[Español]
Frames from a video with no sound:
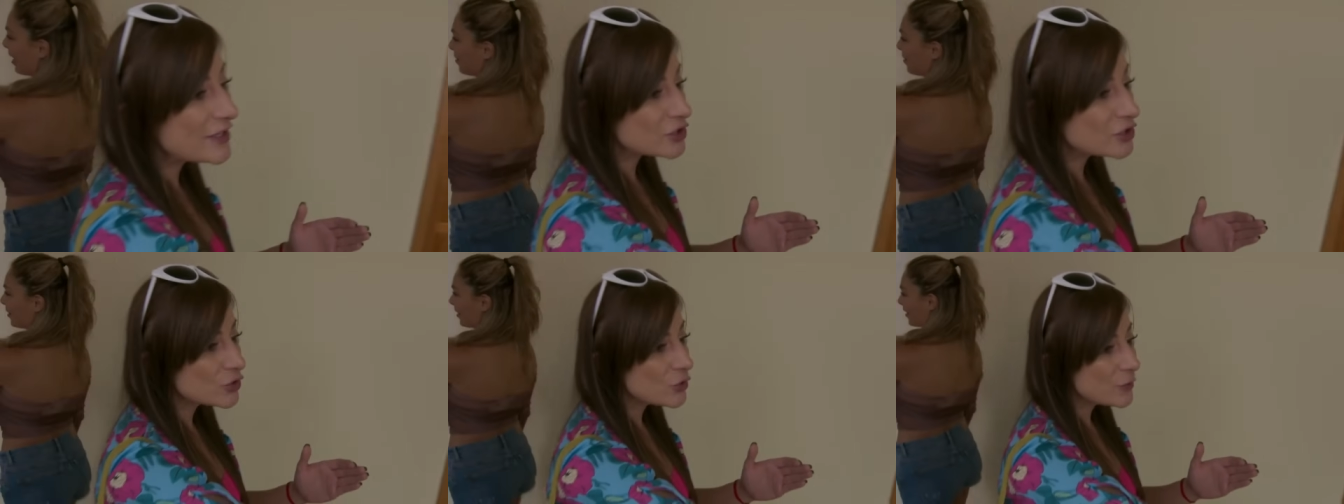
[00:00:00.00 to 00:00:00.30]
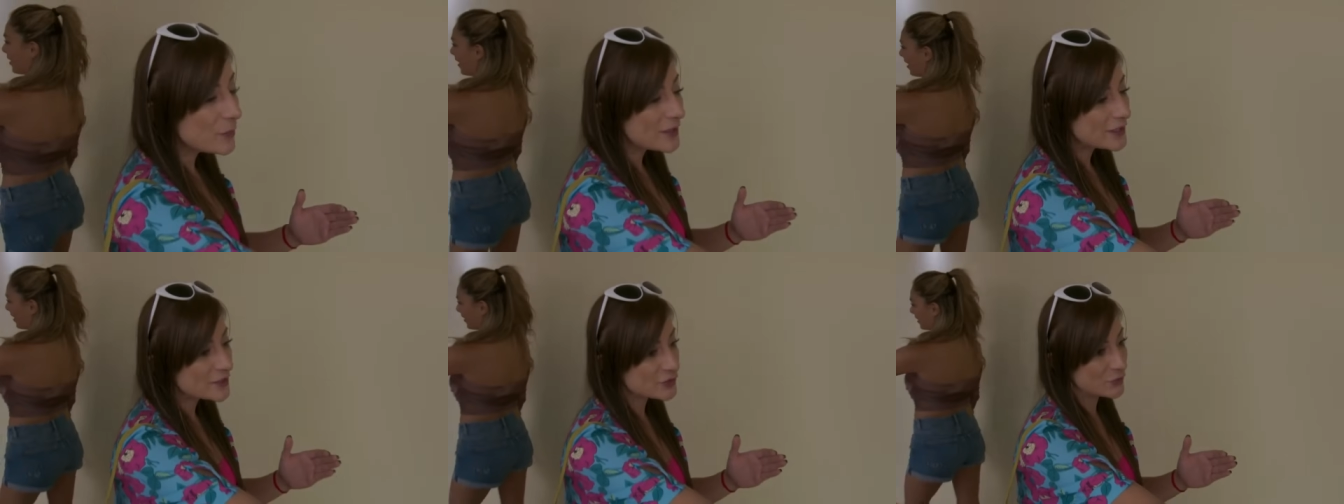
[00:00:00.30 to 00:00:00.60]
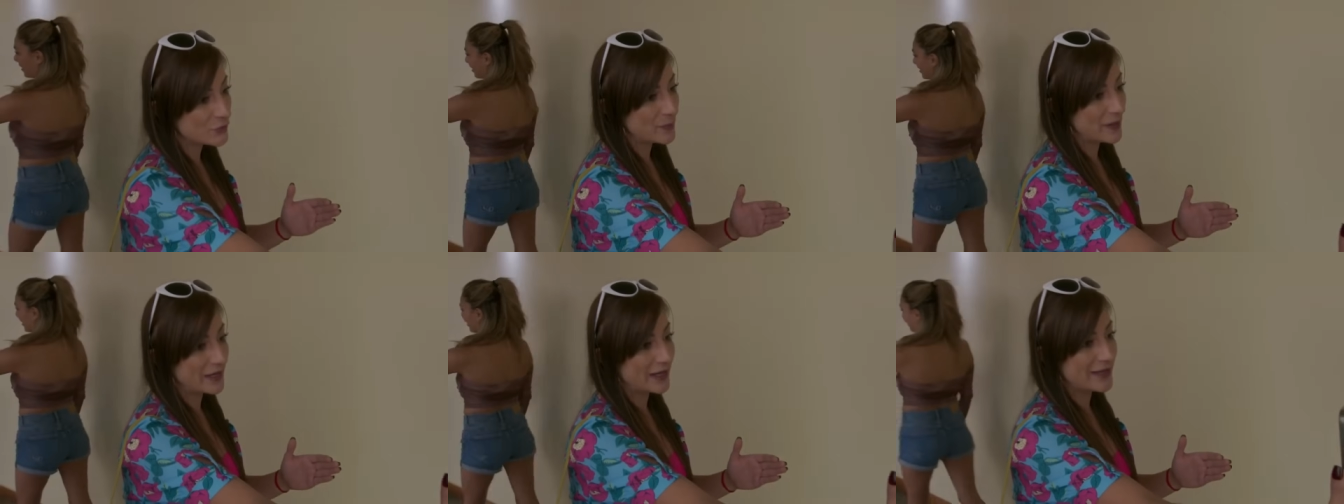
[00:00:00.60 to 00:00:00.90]
súper,
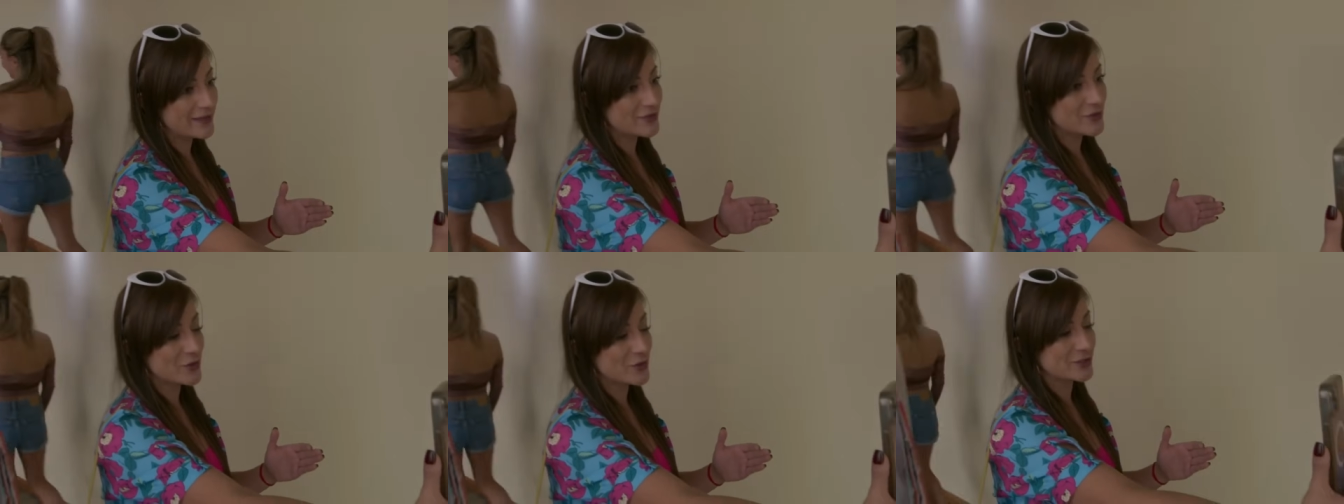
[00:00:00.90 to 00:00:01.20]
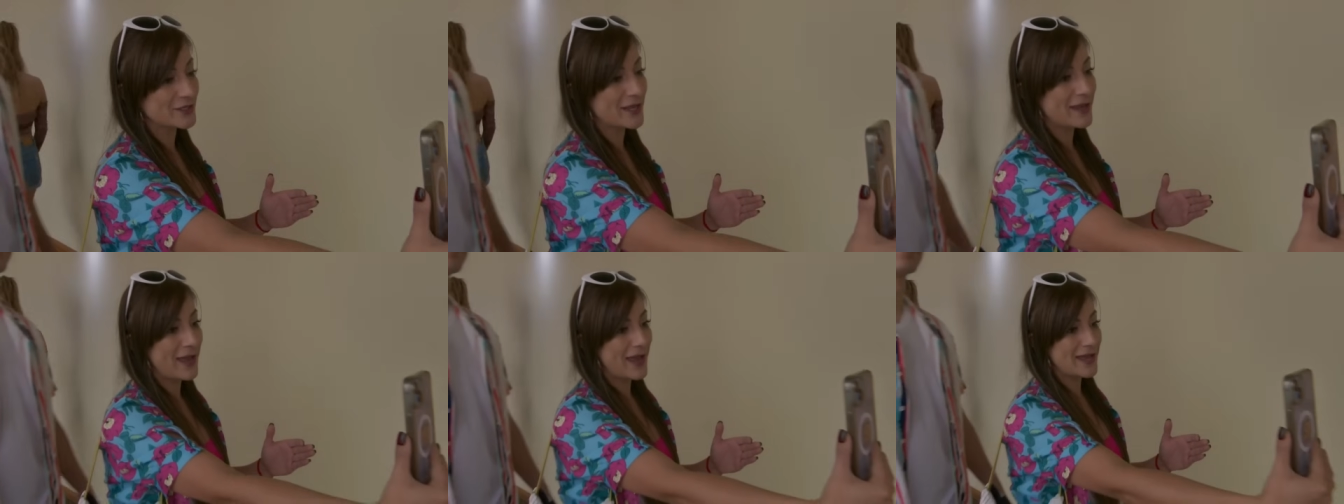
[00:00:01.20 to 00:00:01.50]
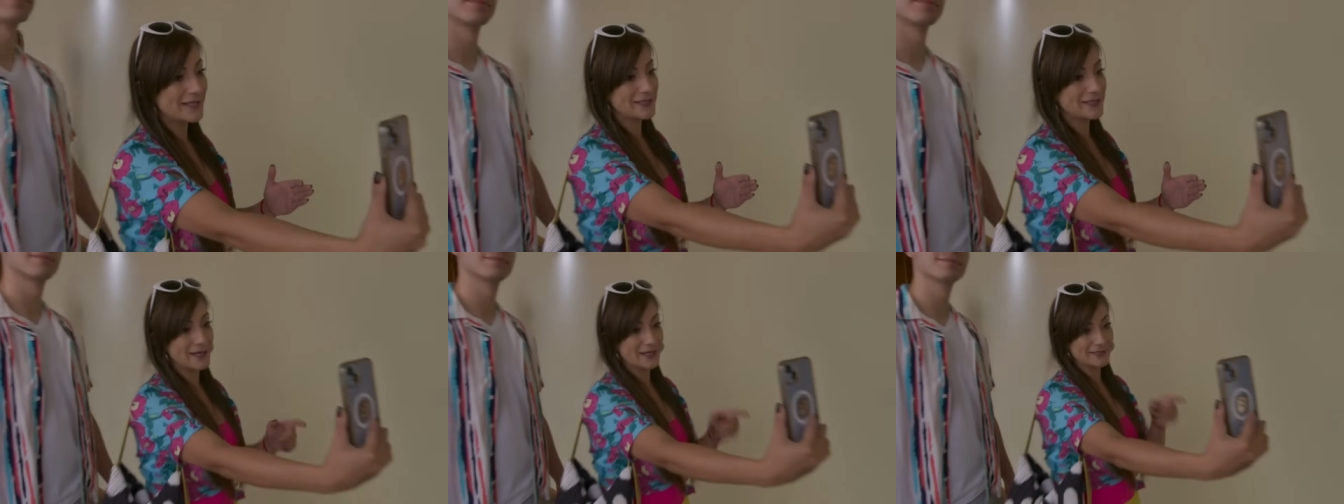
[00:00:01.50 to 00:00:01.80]
súper lindos.
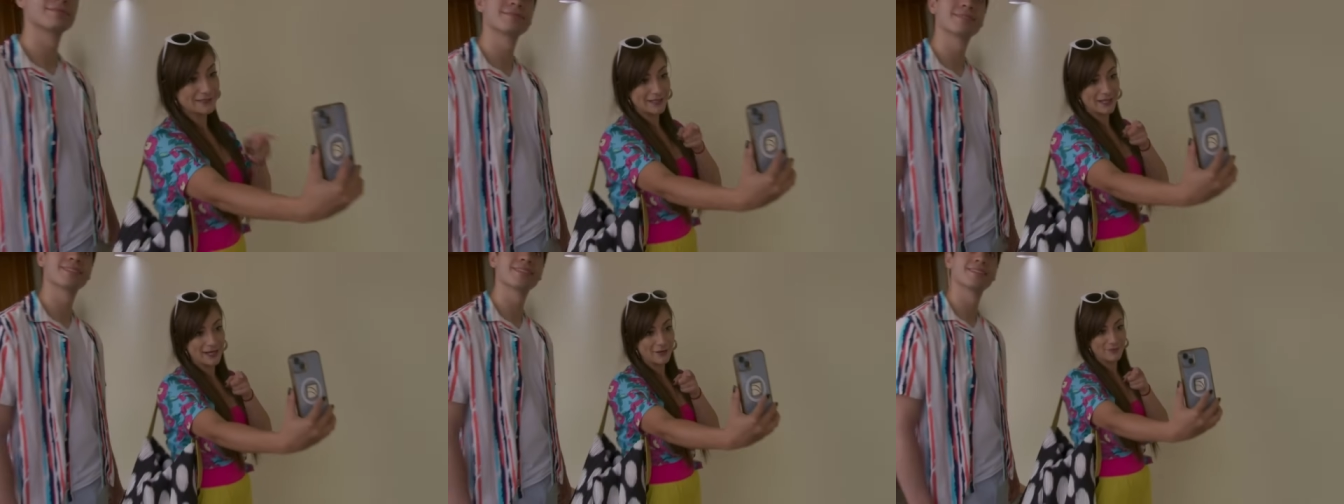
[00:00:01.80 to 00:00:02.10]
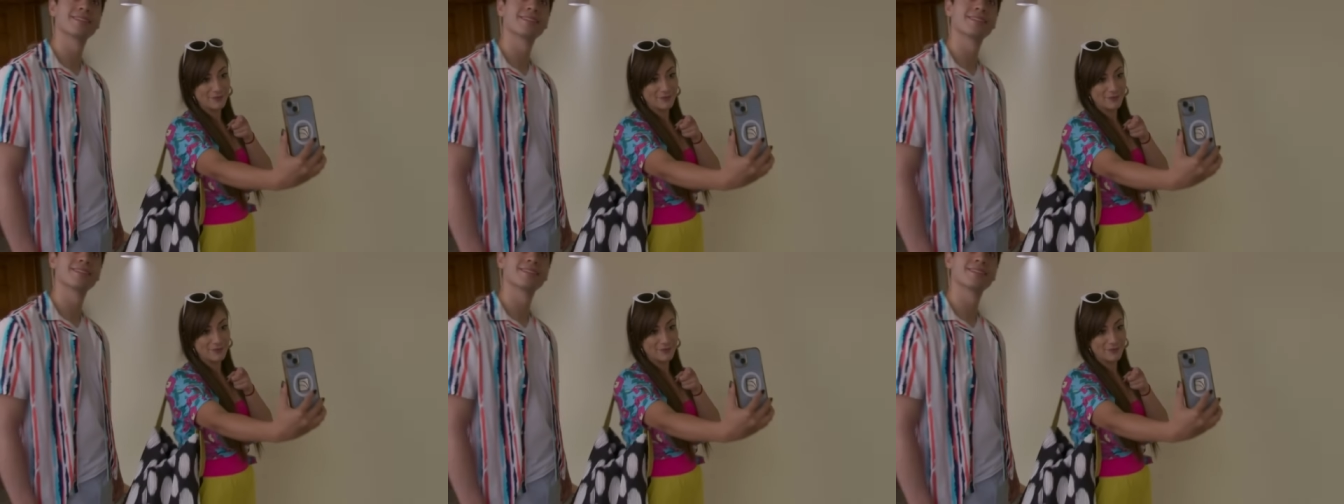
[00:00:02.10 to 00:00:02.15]
Así que estén al